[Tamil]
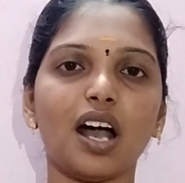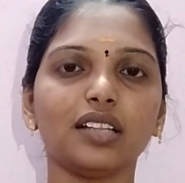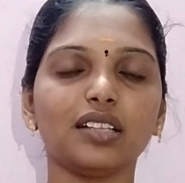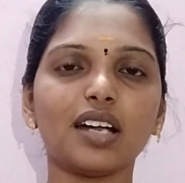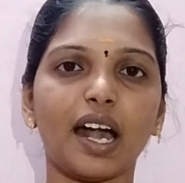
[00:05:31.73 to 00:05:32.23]

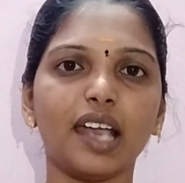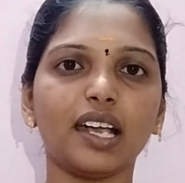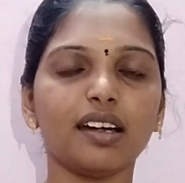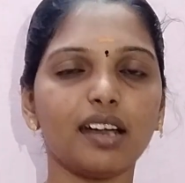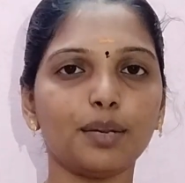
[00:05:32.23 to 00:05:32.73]
அந்த
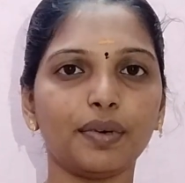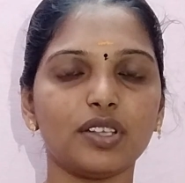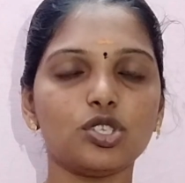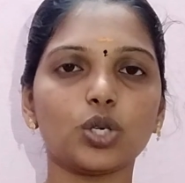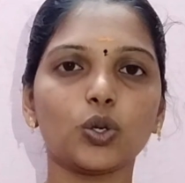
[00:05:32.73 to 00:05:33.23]
கடைக்கு நெருப்பு
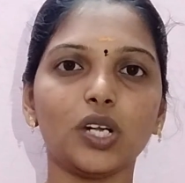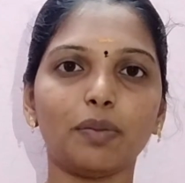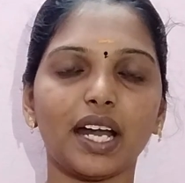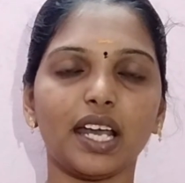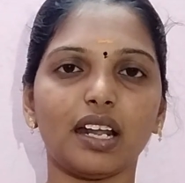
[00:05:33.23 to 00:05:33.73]
வச்சு
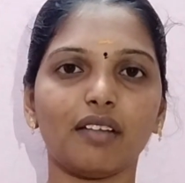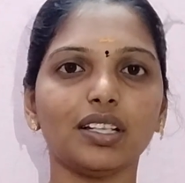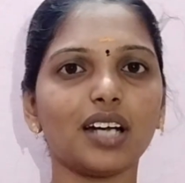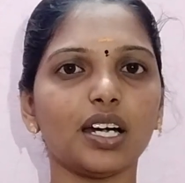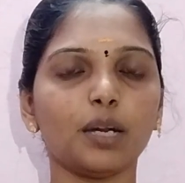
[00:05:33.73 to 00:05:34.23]
கூலிப்படையினரை
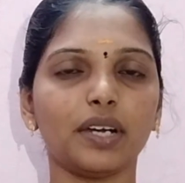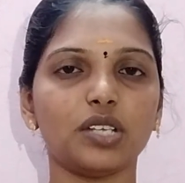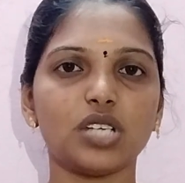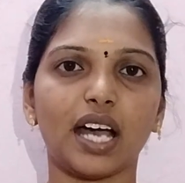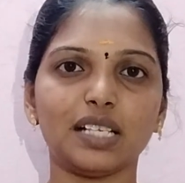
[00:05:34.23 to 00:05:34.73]
வந்து
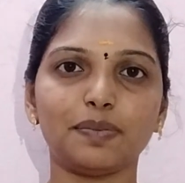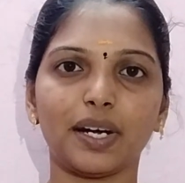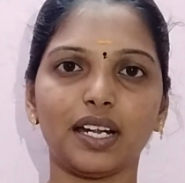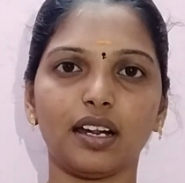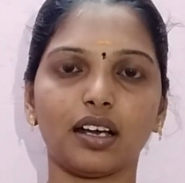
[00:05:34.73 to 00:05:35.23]
கண்டுபிடிச்சு அரெஸ்ட்
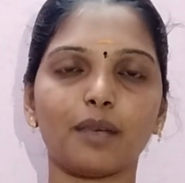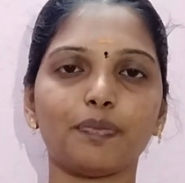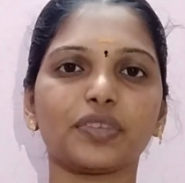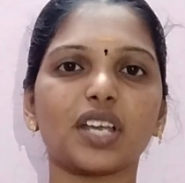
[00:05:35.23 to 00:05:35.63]
பண்ணிடுறாங்க